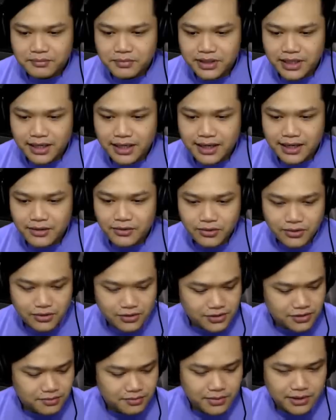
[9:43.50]
Bener kan
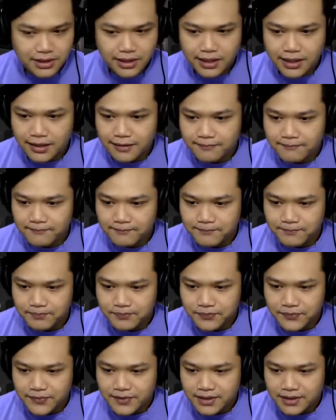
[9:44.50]
lurus, bener ya?
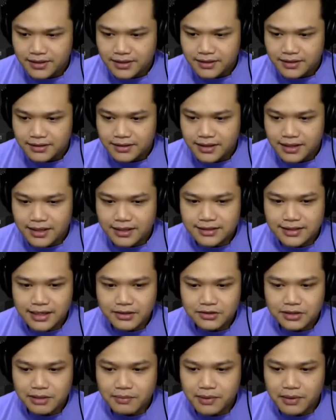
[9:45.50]
Tinggal
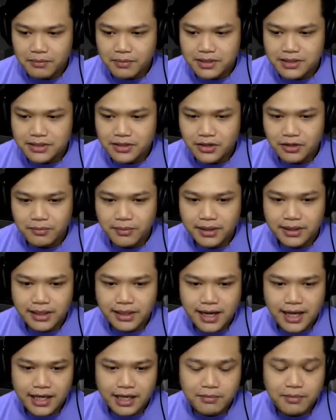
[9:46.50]
118 km
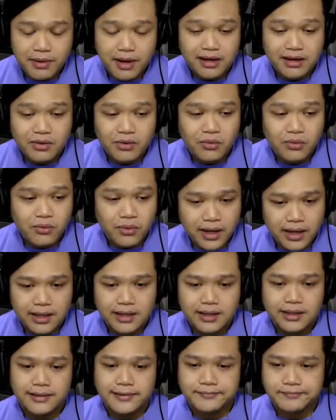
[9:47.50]
lagi. By the
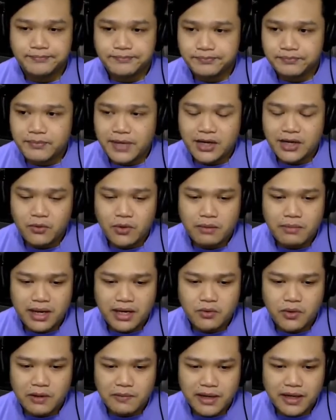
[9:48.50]
way, by the way, by
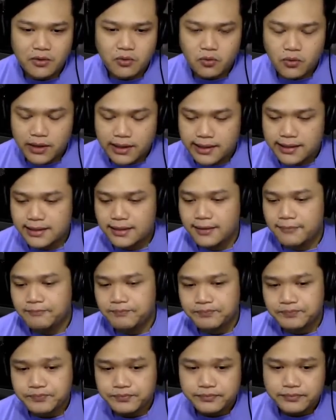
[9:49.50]
the way, by the way.
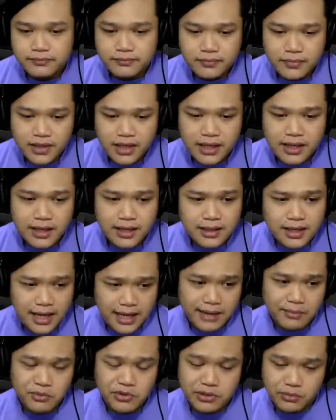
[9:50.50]
Ini
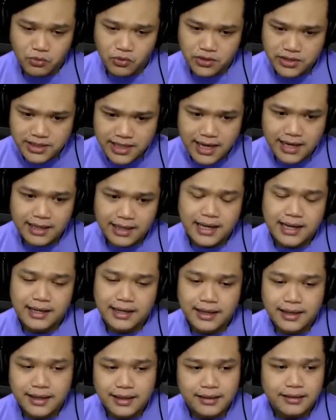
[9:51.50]
lagi musim hujan kan
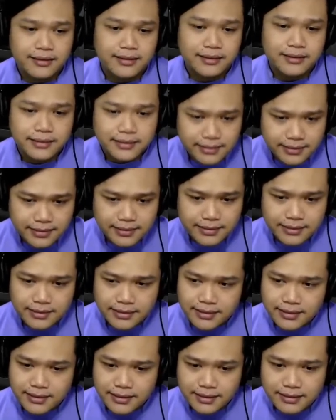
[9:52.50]
ya.
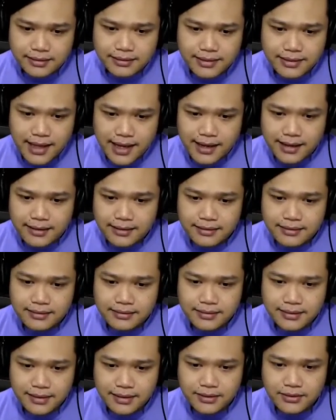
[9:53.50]
Dan
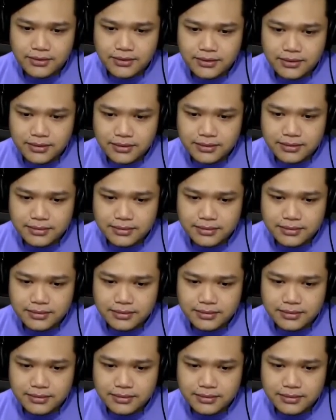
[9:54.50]
itu